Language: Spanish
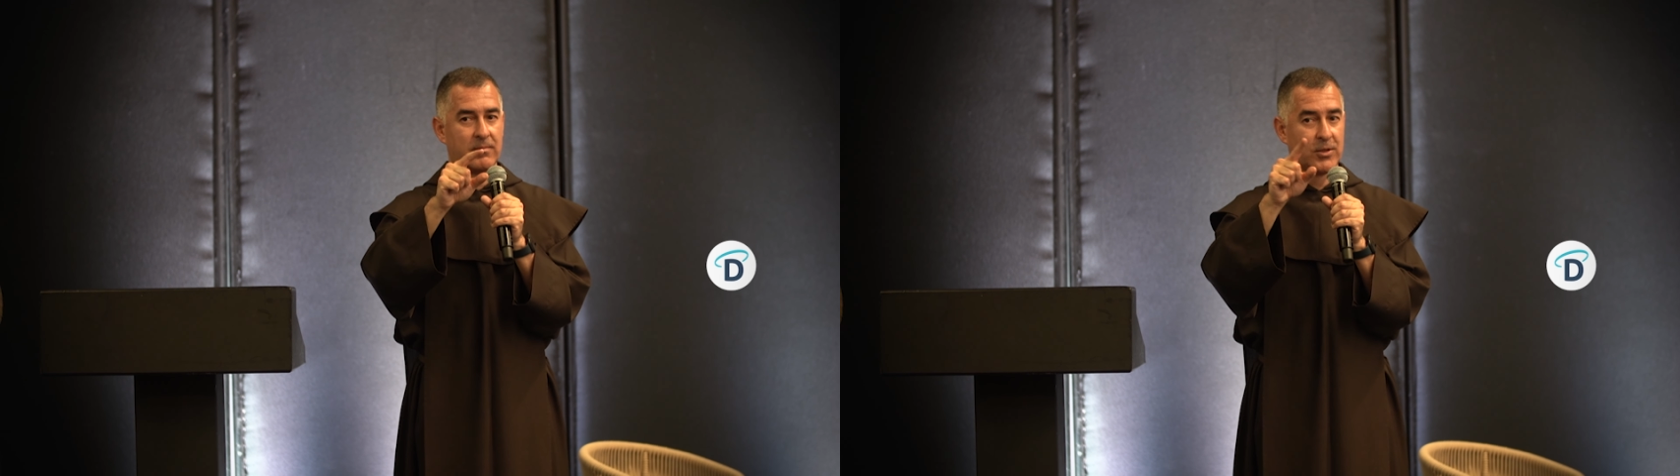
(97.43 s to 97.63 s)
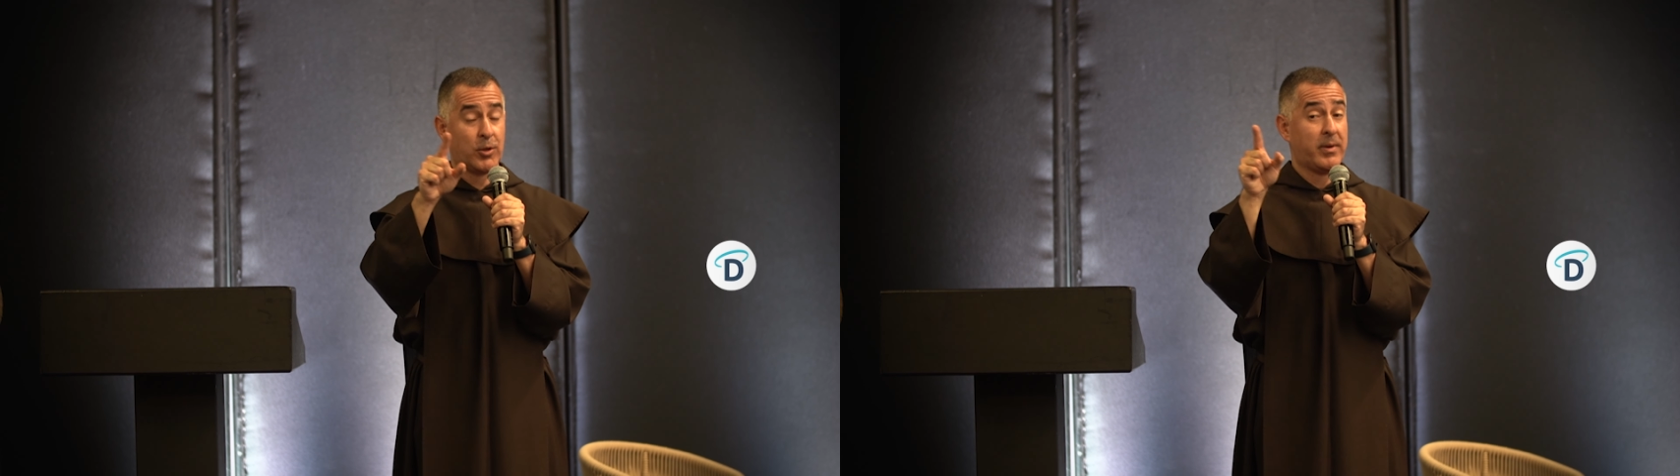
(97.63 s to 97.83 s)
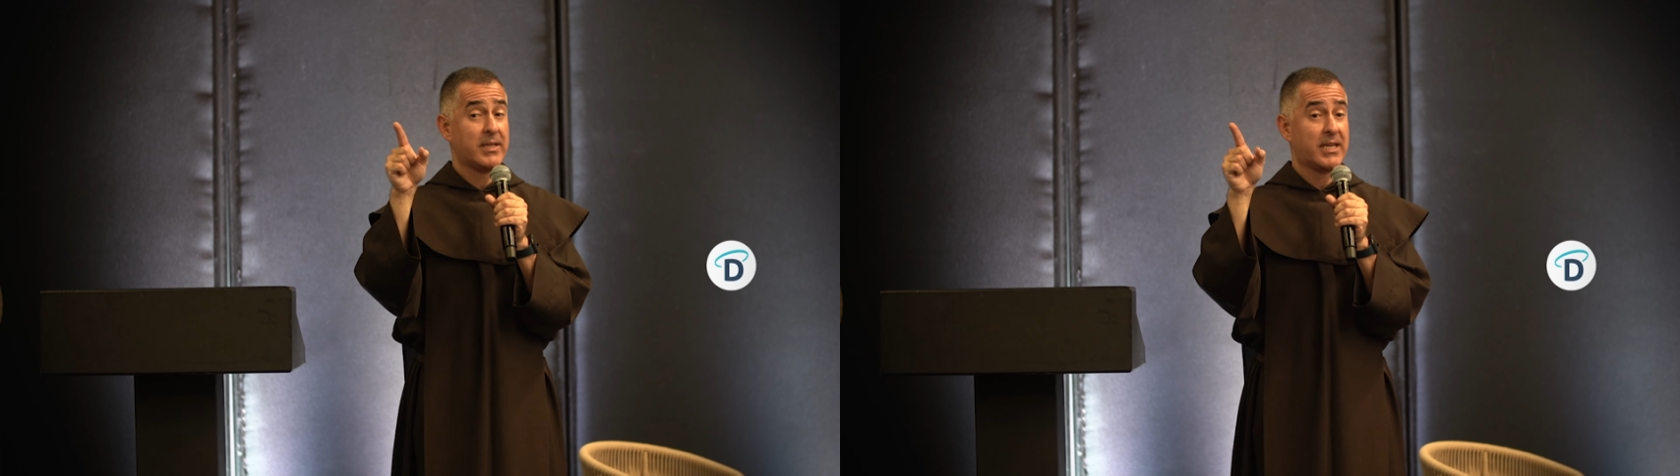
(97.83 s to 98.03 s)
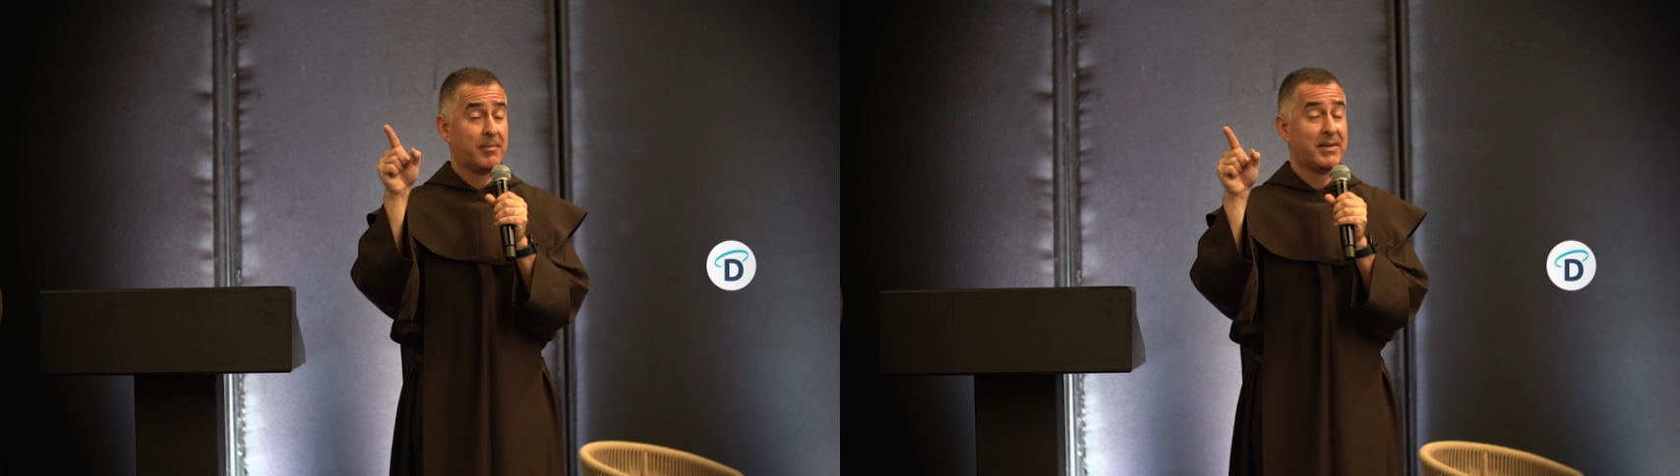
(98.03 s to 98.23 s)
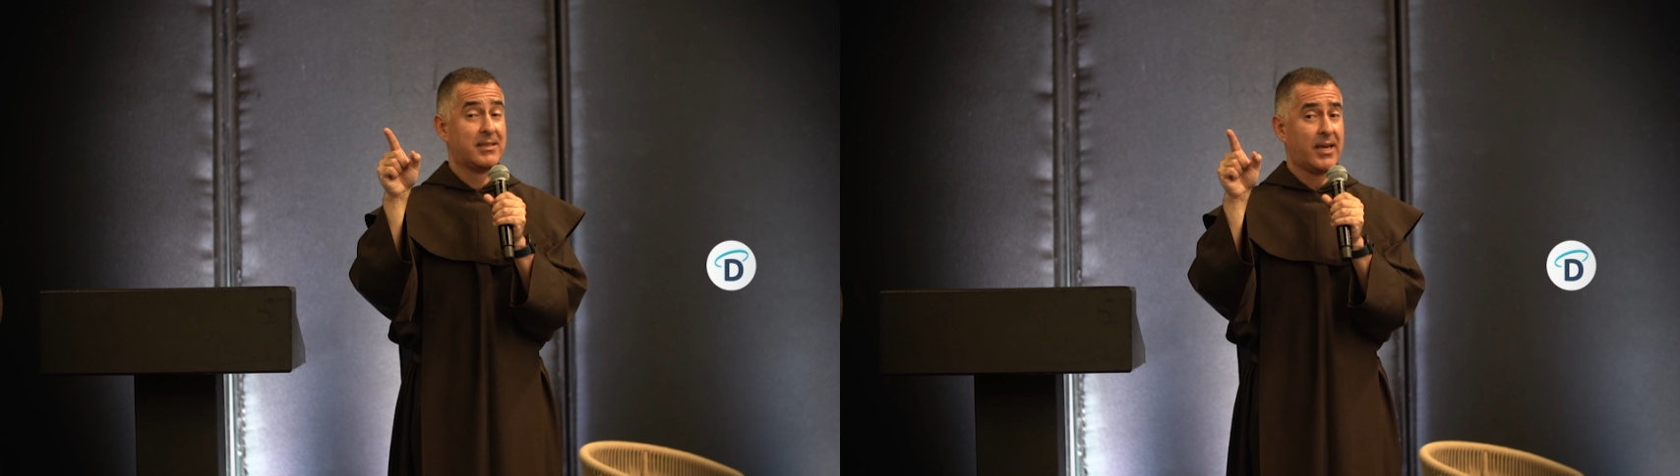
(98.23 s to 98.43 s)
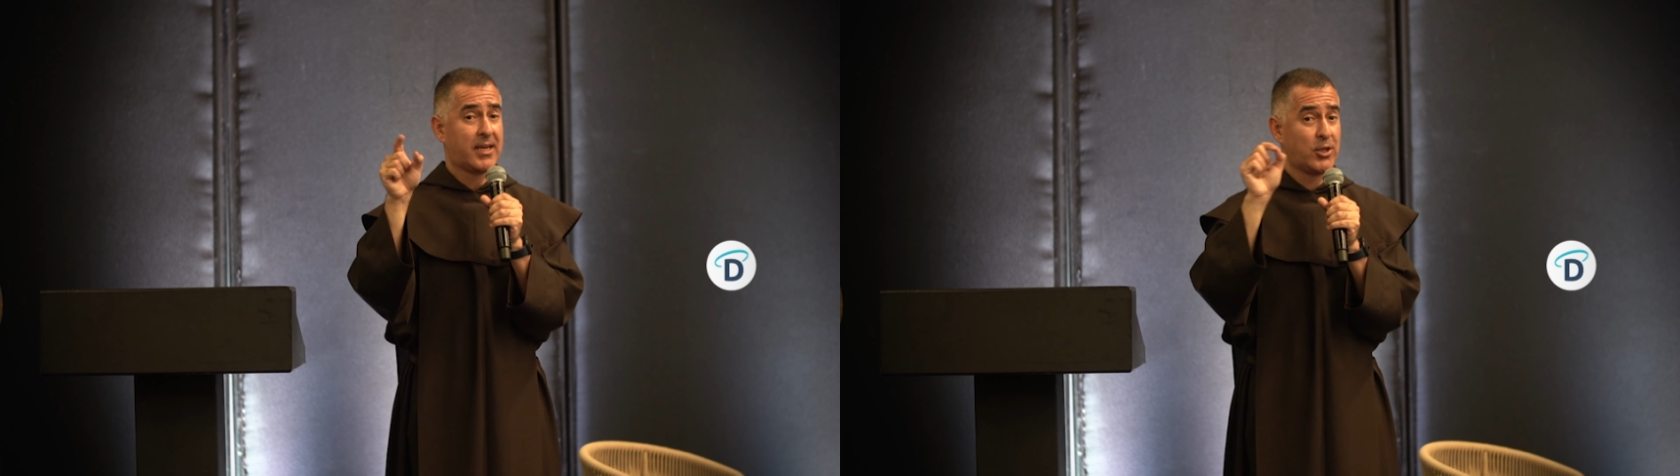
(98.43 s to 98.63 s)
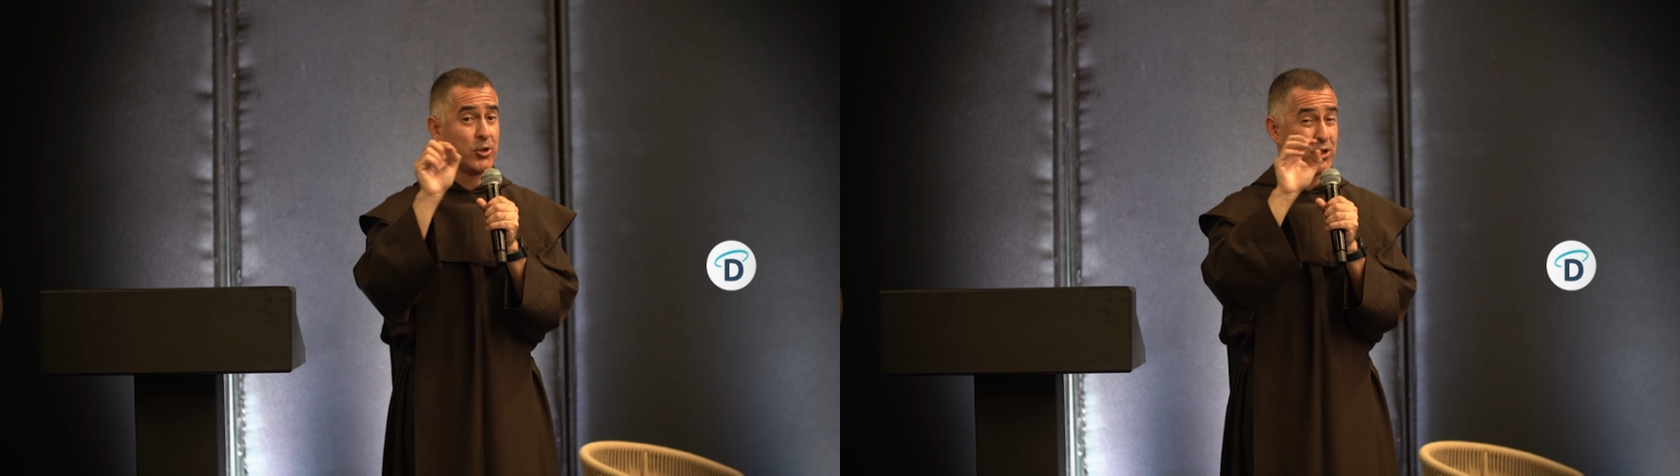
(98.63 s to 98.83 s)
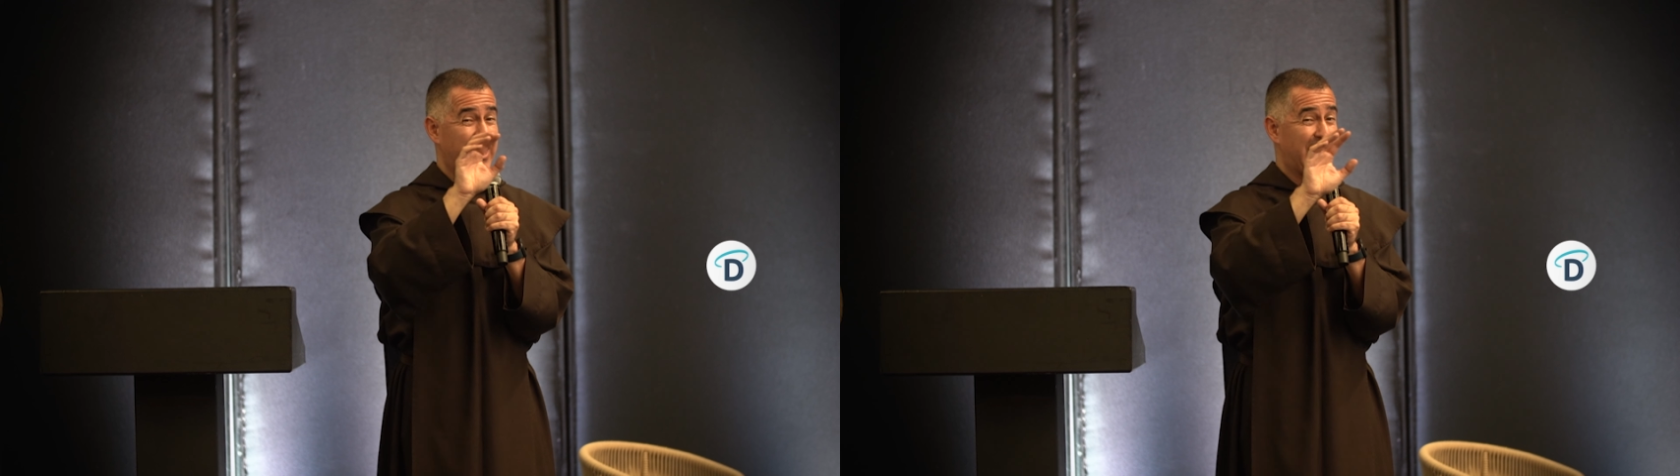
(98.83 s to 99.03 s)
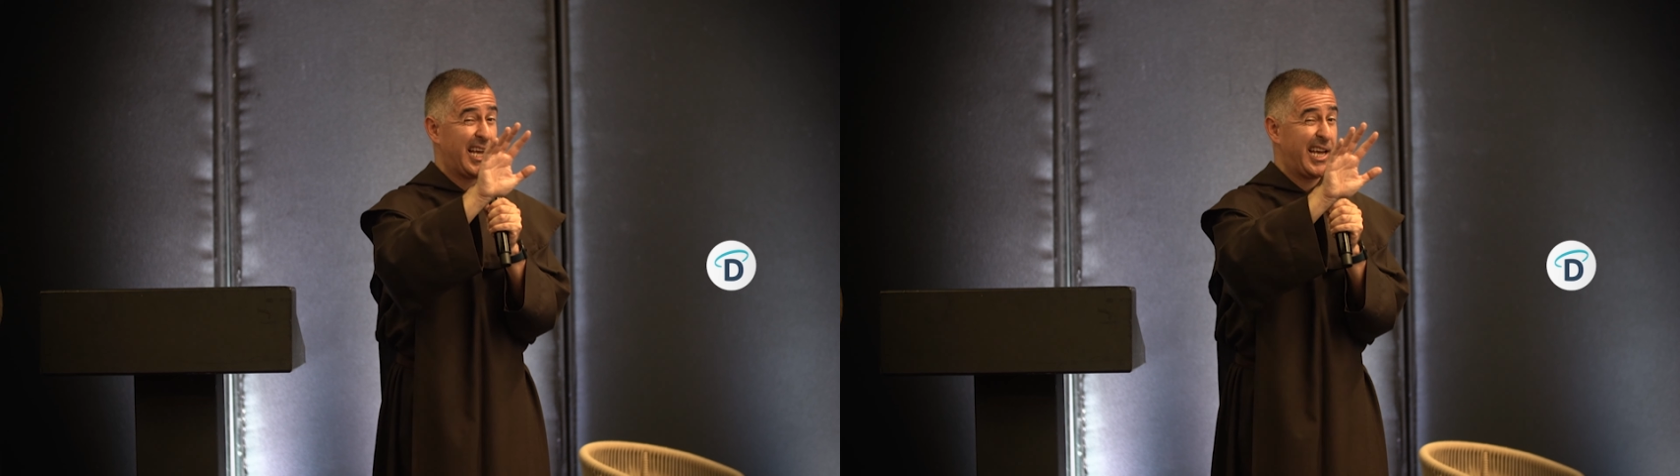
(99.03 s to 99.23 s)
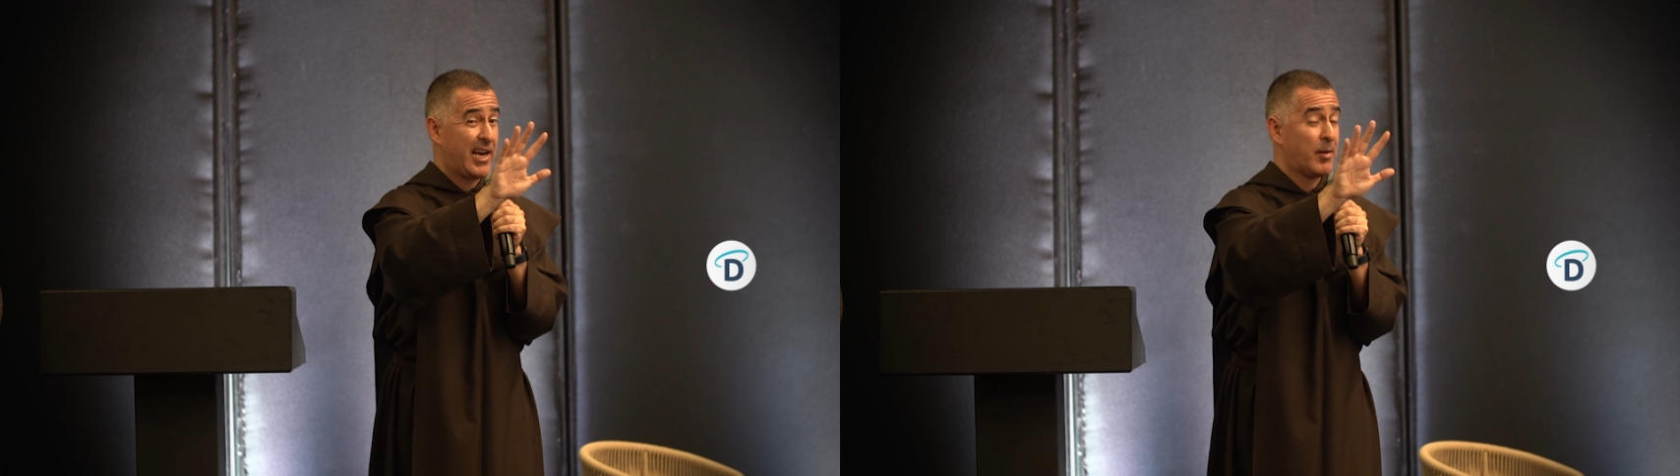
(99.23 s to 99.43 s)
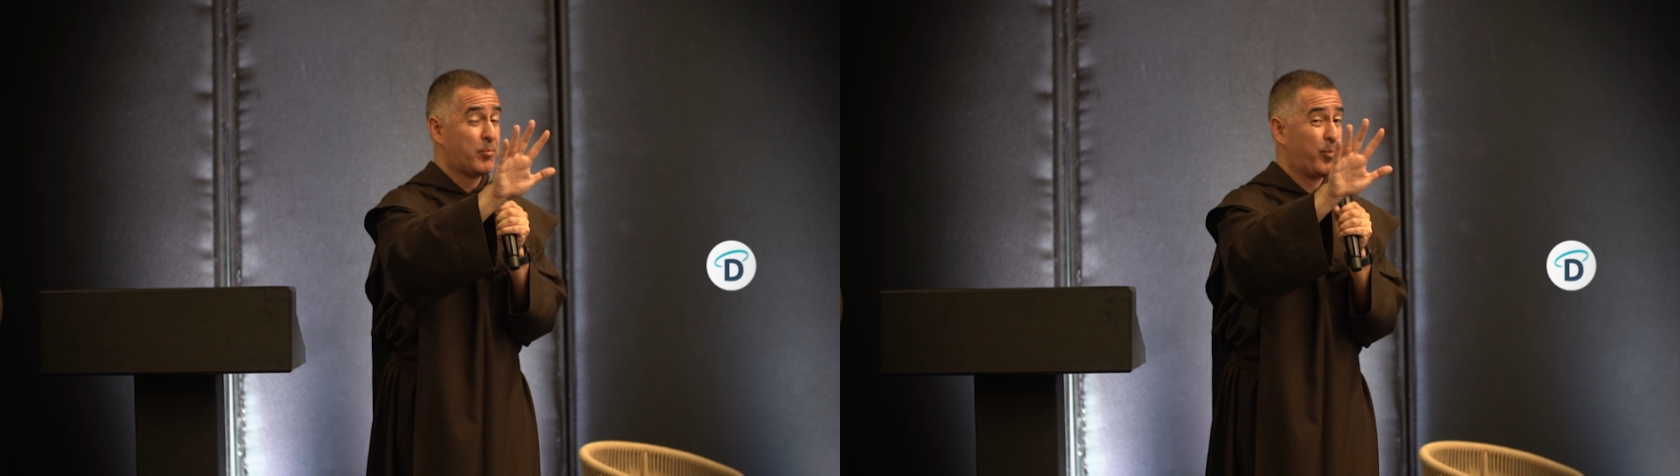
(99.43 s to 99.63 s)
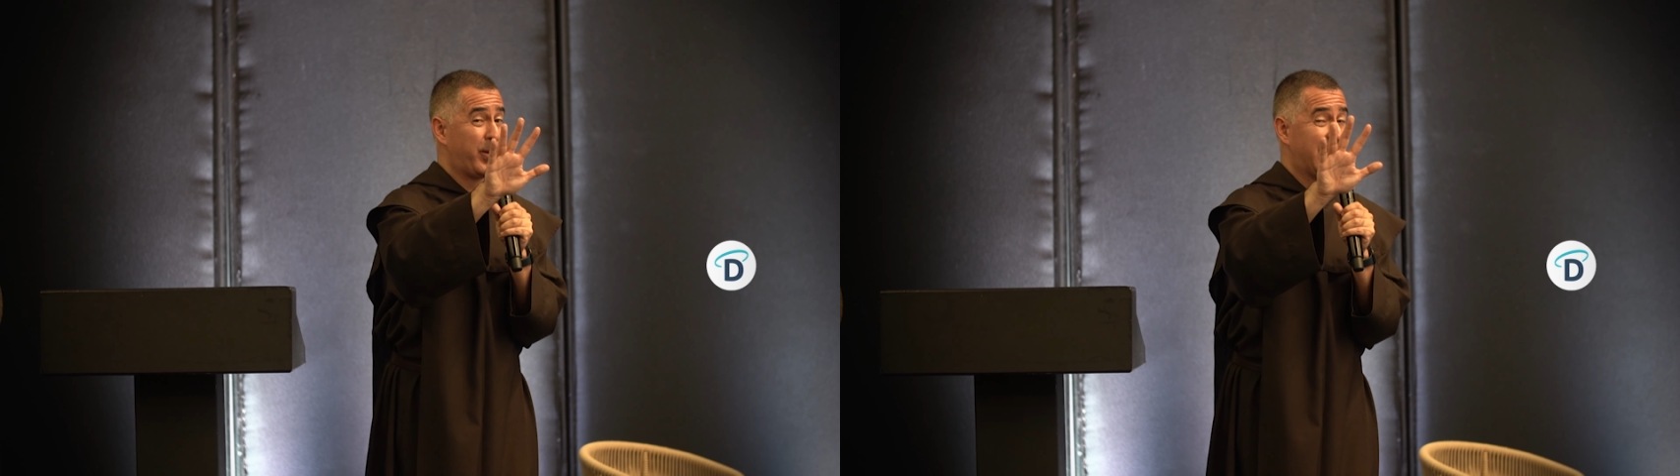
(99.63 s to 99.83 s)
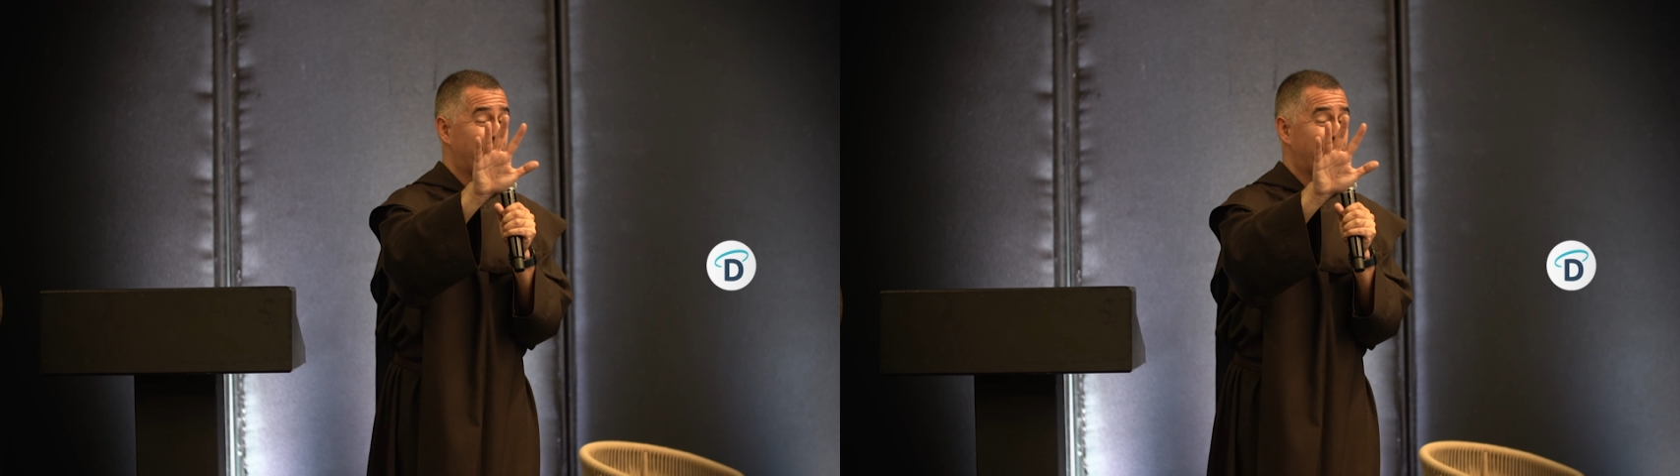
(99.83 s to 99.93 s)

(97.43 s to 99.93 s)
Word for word: No me vayan a mentir que yo sé leer la pupila